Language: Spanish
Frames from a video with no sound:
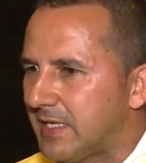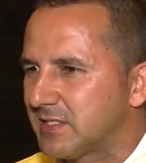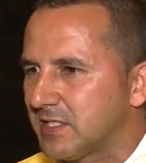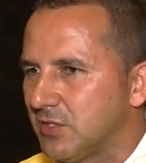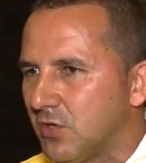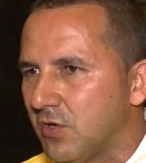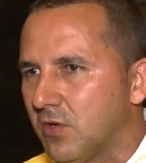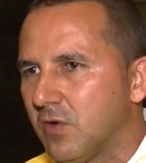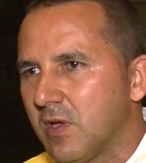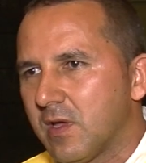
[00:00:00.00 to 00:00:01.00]
han
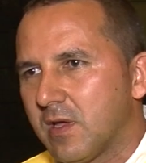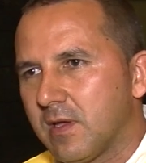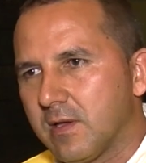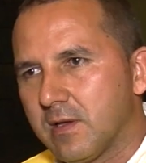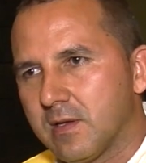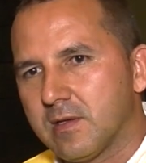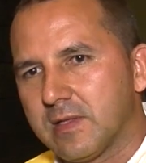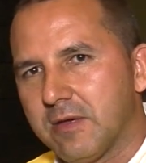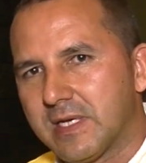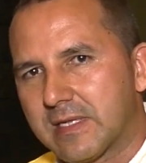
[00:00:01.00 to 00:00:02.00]
sido eh,
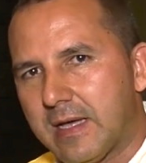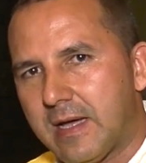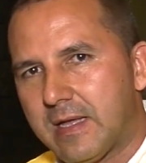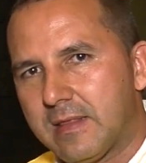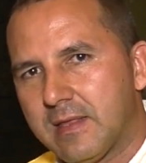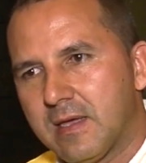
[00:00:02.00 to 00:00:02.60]
de verdad